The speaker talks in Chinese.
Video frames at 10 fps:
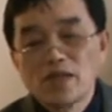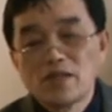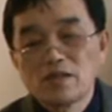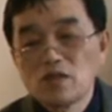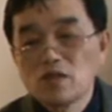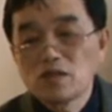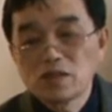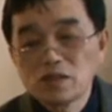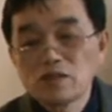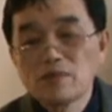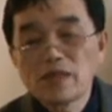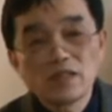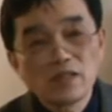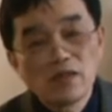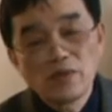呃，是什么一
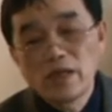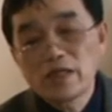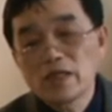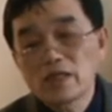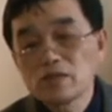个原因呢？